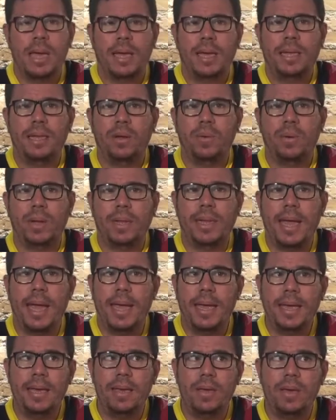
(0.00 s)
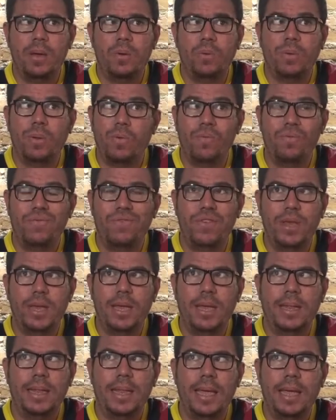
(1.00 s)
Então, até aí, eu não
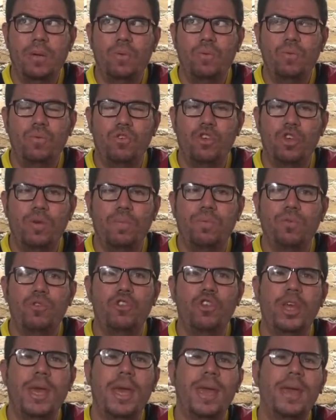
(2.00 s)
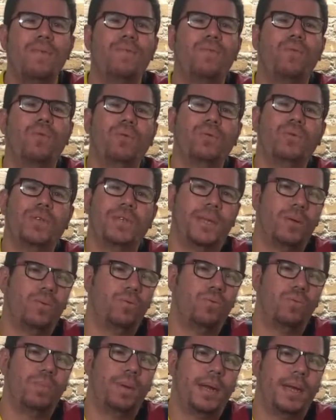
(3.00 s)
vi nenhum tipo de
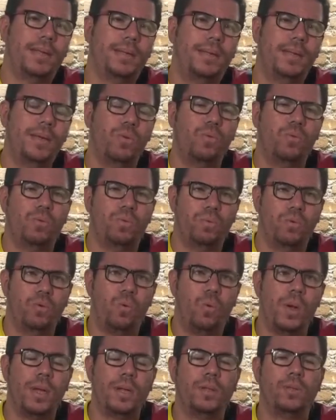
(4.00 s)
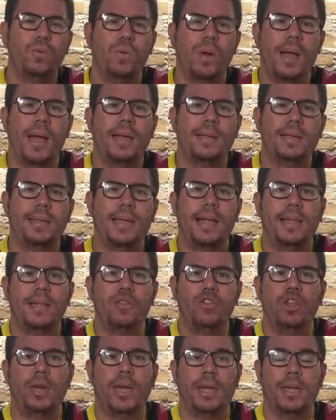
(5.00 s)
evolução no Brasil quanto a essa
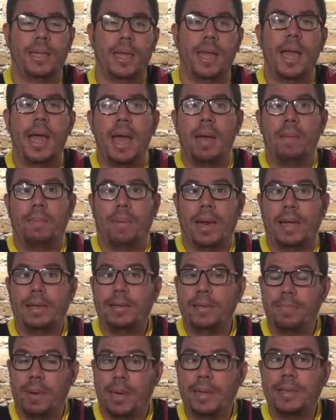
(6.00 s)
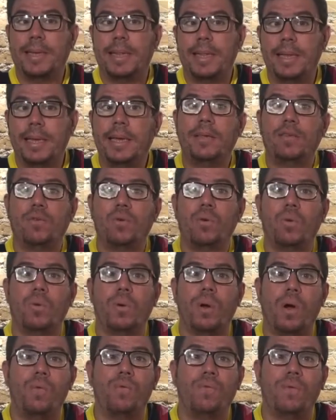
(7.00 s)
ala direita. Parece mais que ele quis
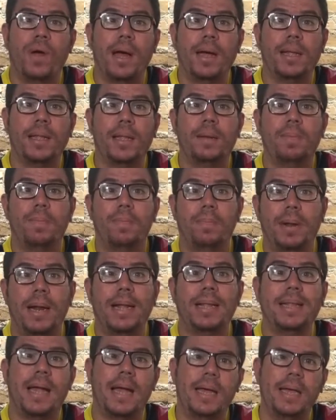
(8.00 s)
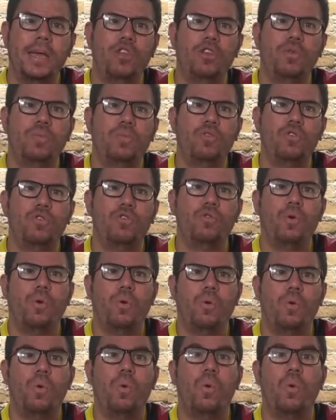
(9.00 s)
colocar o Fagner para dar ritmo de
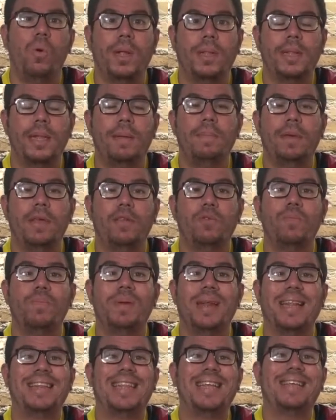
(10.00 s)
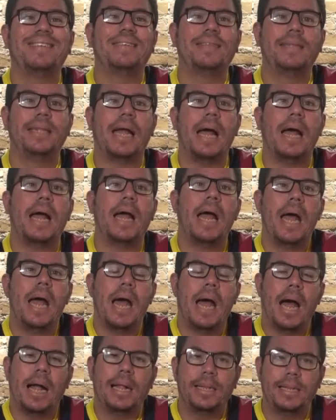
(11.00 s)
jogo ou até mesmo para testar
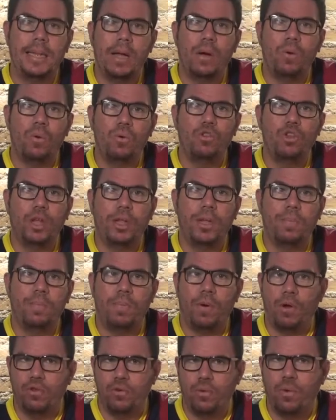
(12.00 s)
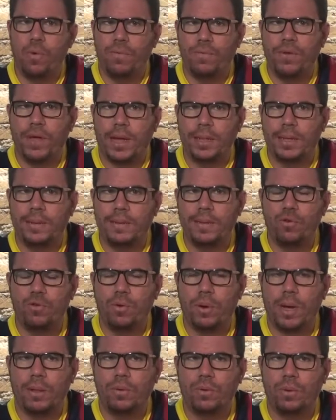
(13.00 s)
até onde ele pode confiar nesse
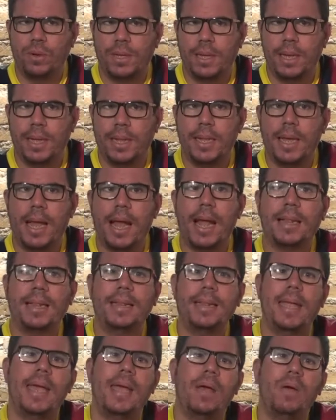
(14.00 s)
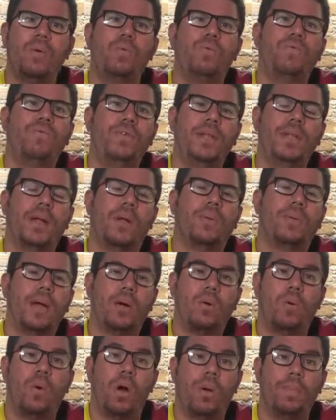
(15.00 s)
jogador dele até o final
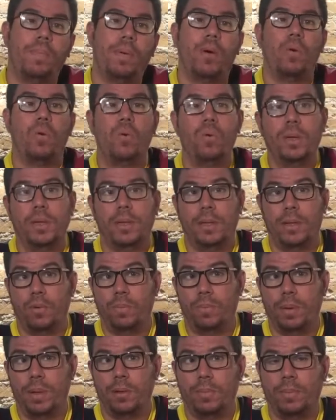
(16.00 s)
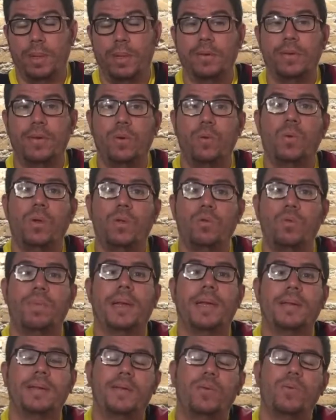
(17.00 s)
da Copa ou então pelo menos enquanto o
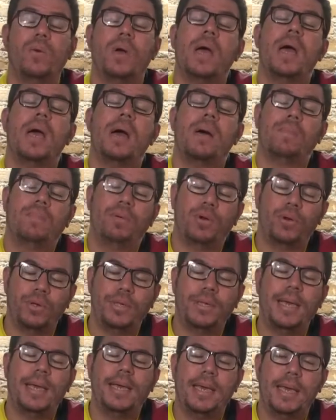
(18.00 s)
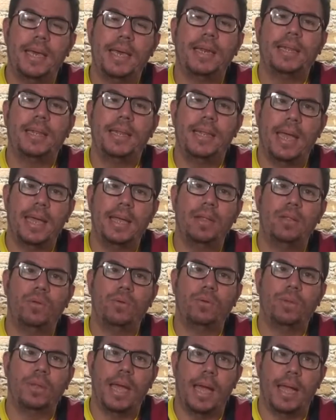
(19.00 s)
Brasil prosseguir
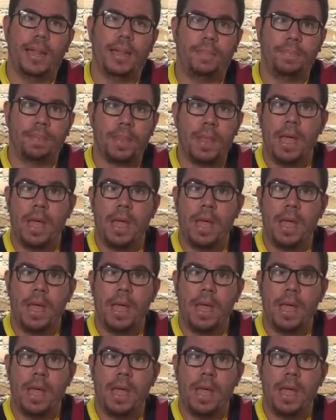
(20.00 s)
dentro dela.